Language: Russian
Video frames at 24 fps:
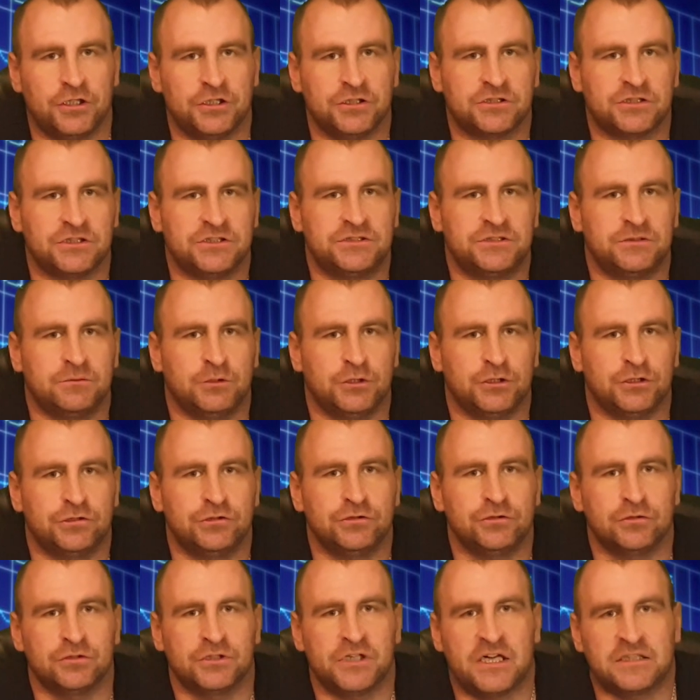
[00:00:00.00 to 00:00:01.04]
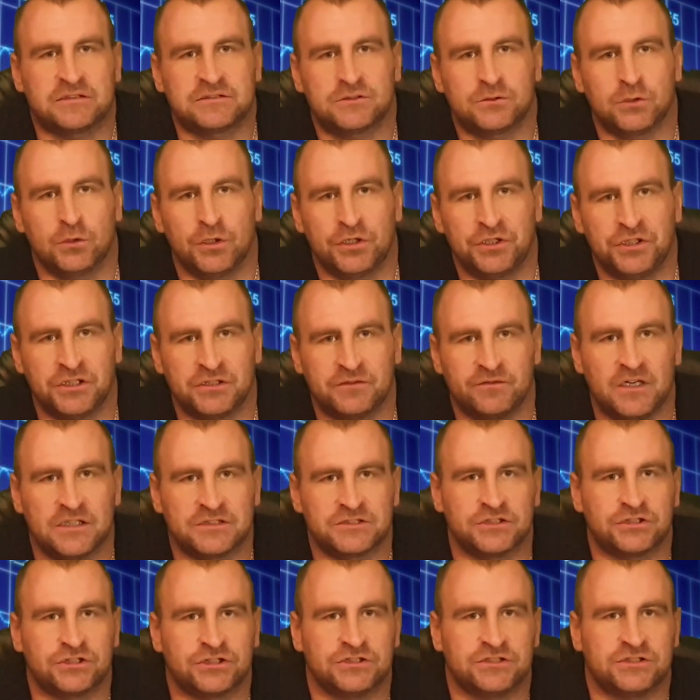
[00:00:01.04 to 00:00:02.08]
рынка. И сегодня у нас вторник,
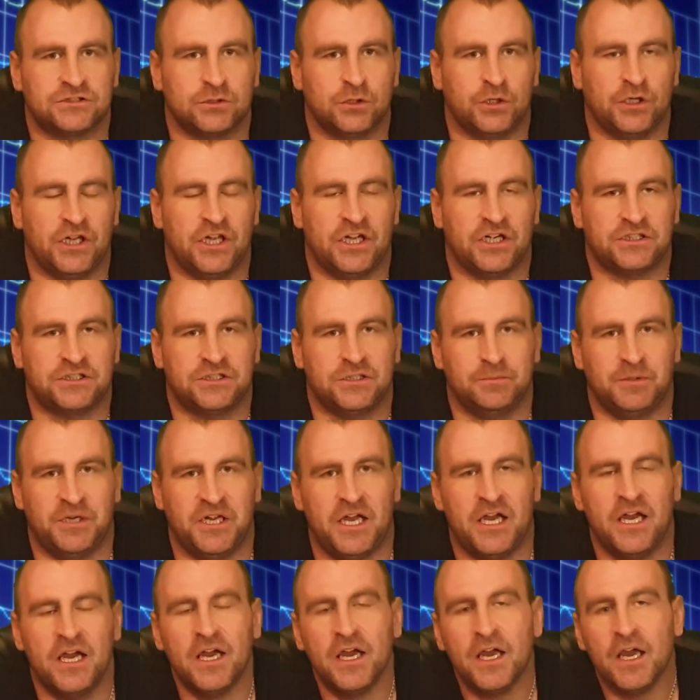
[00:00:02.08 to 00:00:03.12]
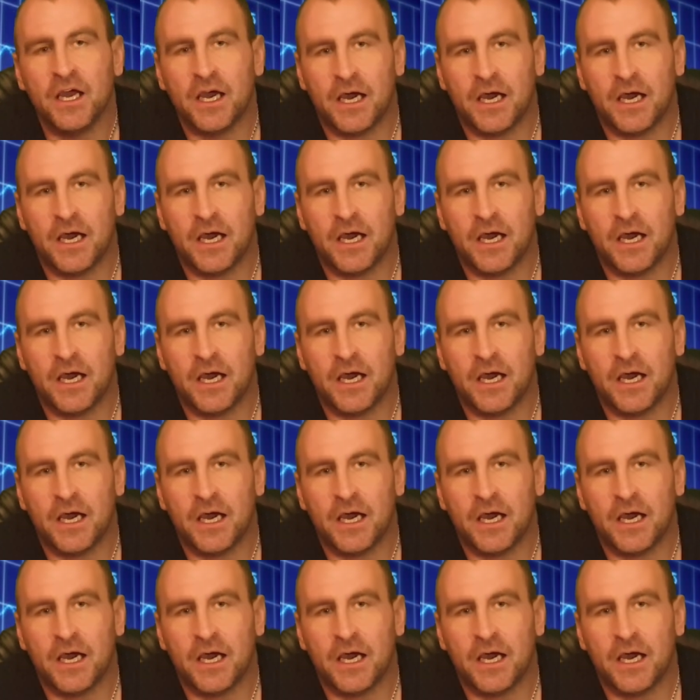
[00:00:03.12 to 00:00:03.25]
26 октября.